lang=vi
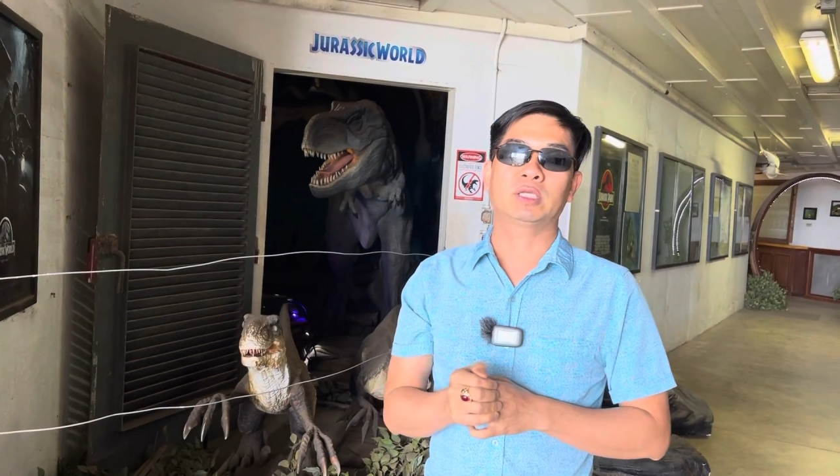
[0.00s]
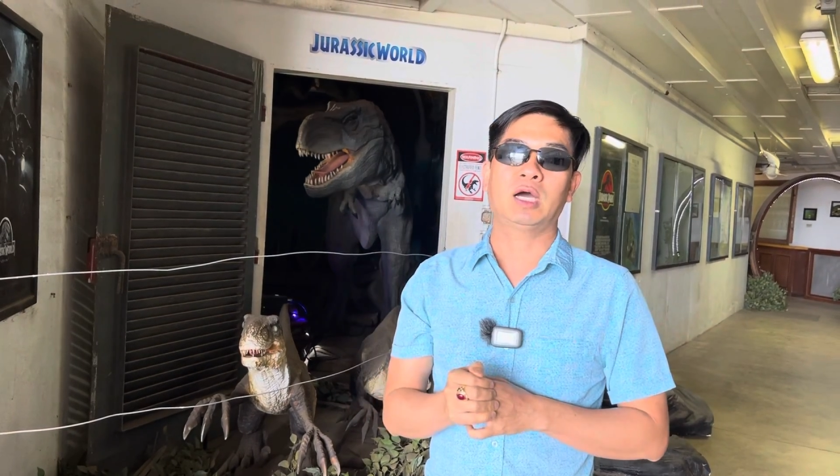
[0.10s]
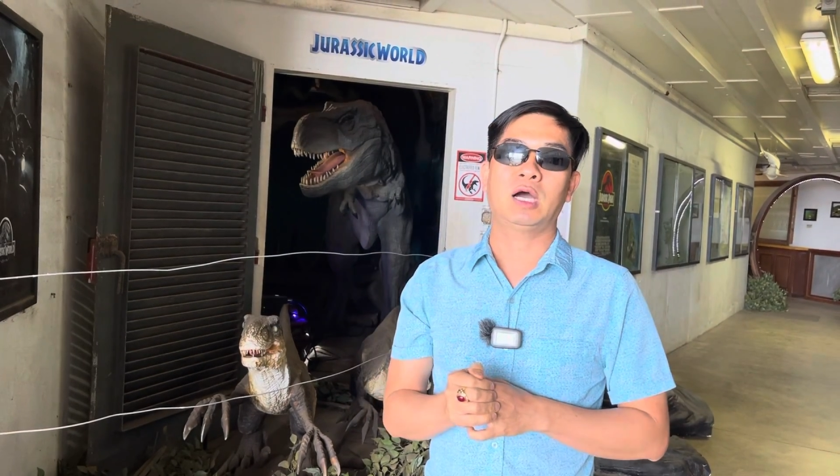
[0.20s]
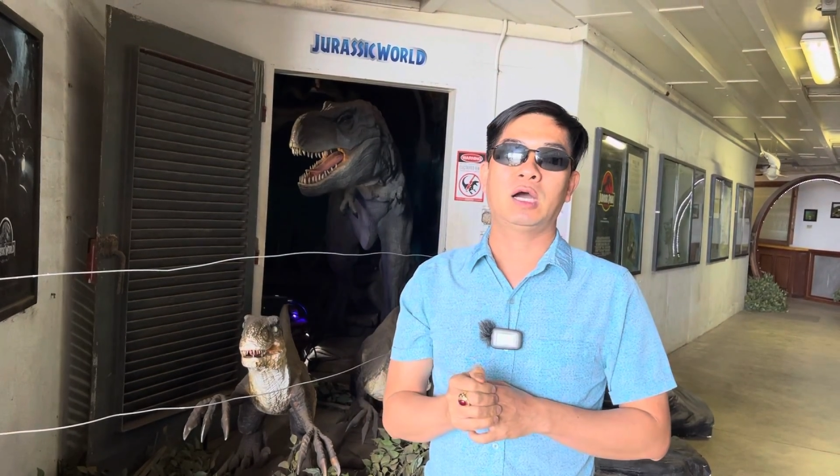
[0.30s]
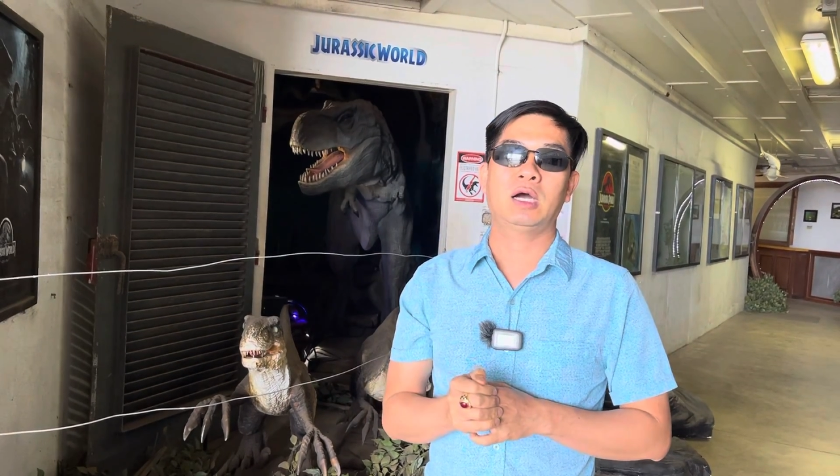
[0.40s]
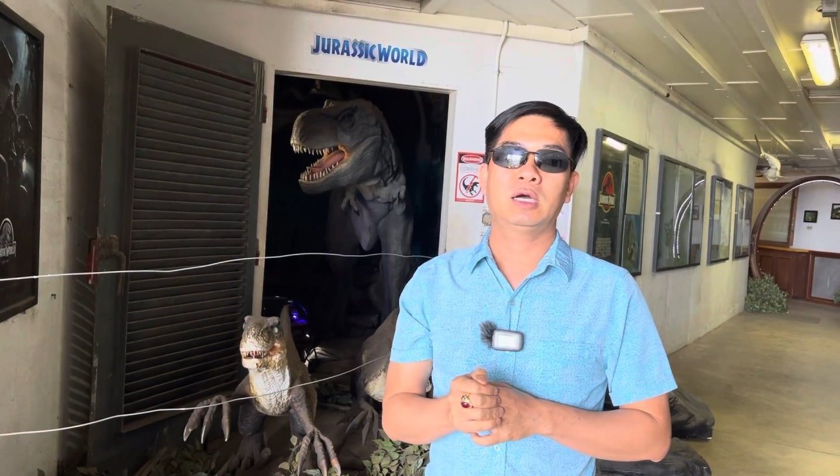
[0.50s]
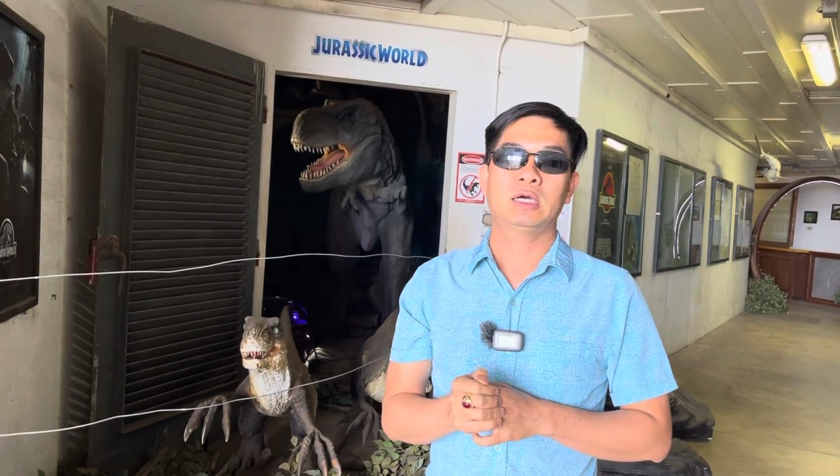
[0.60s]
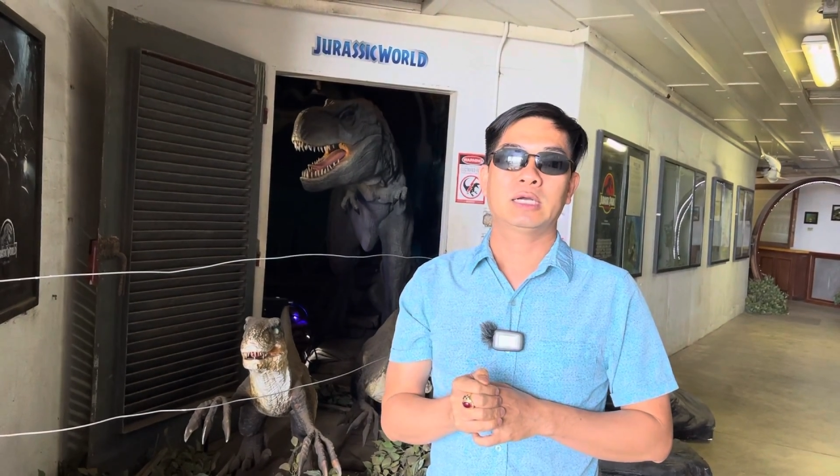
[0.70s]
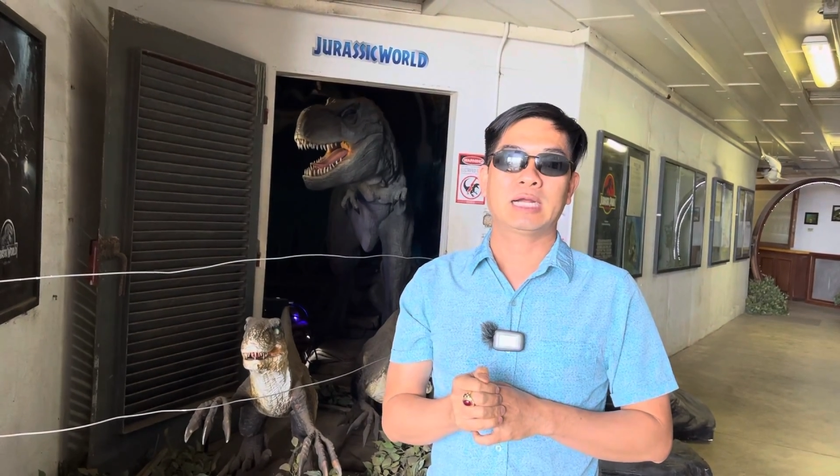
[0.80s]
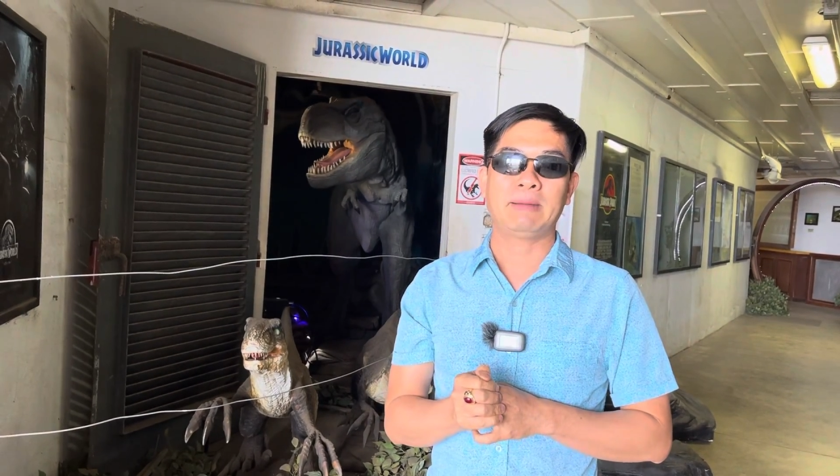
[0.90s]
cho
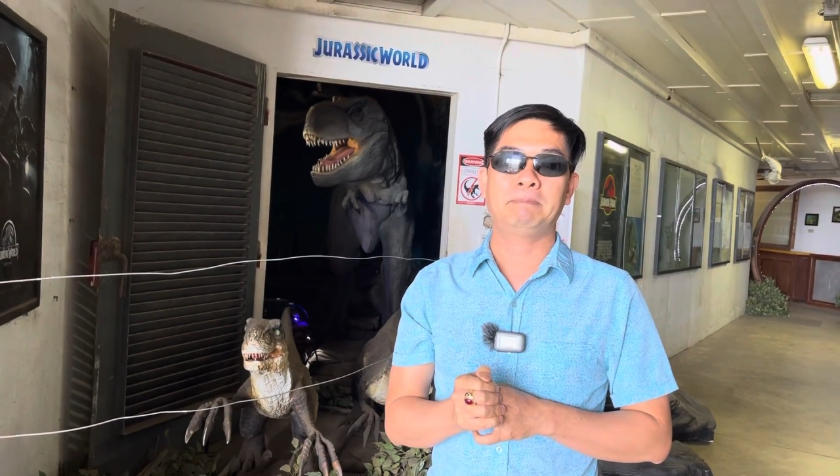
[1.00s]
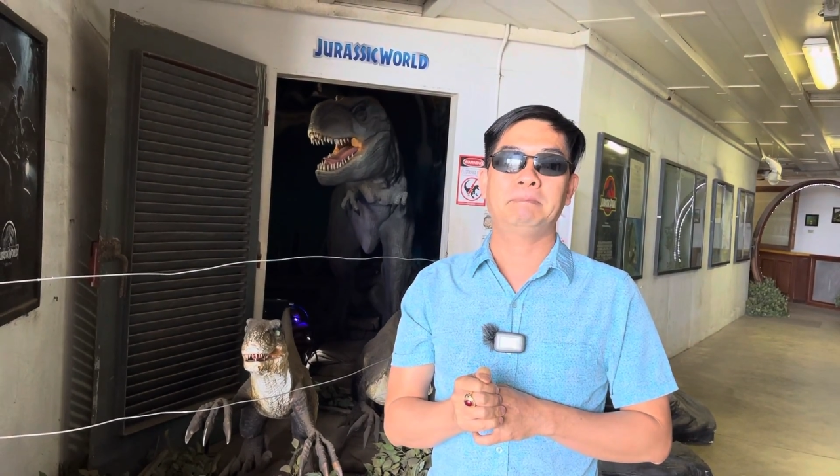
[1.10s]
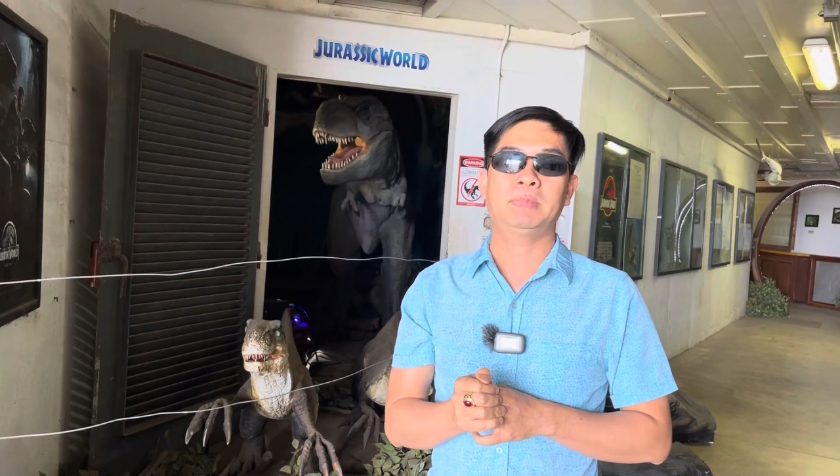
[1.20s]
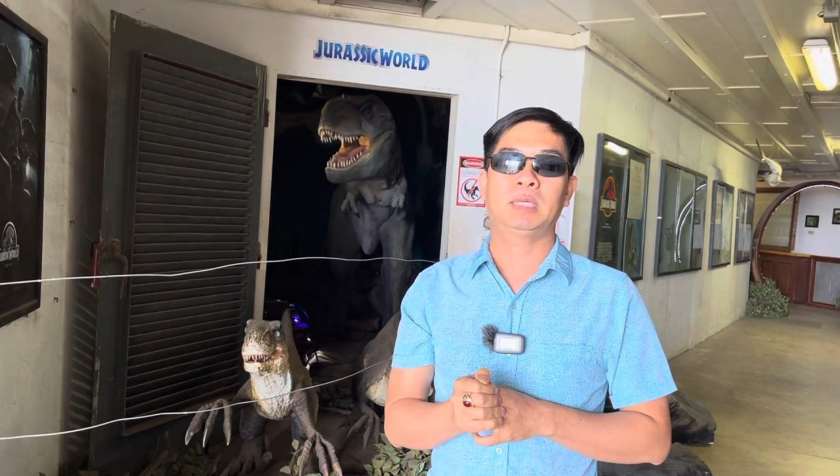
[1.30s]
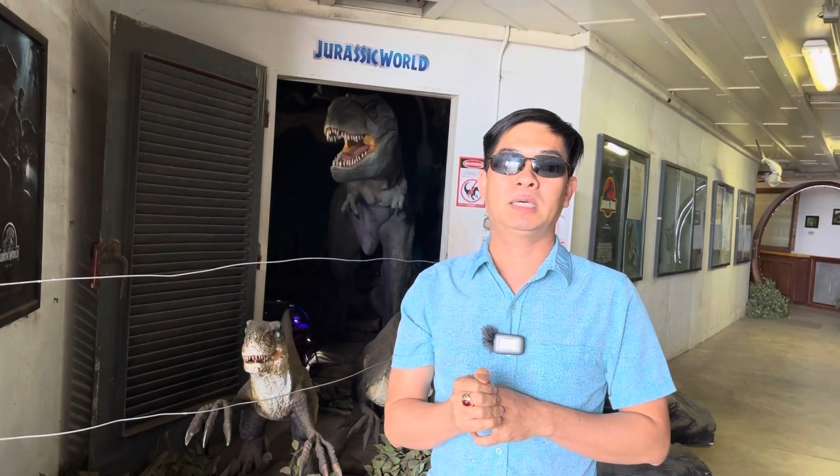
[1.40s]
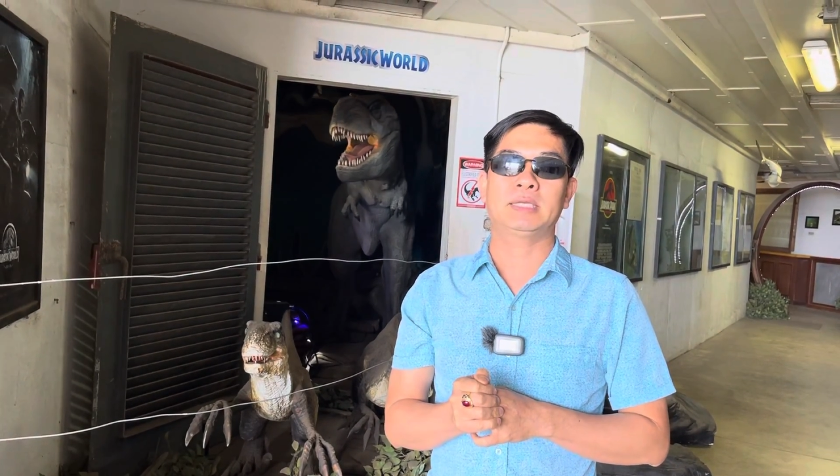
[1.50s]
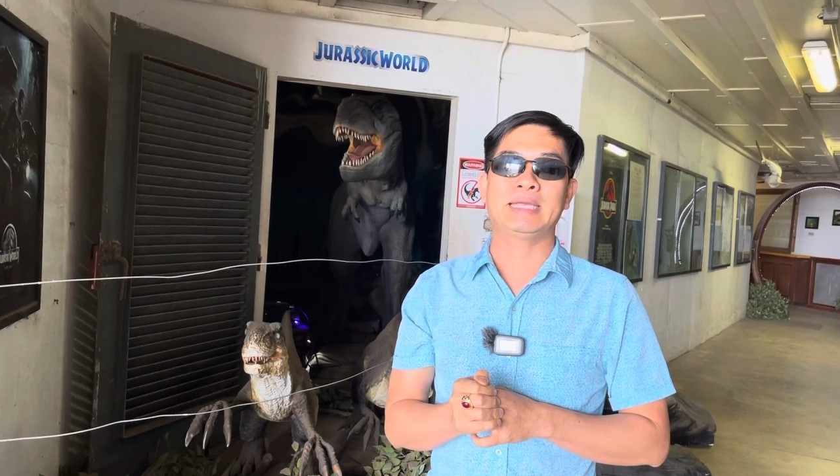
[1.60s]
khắp à,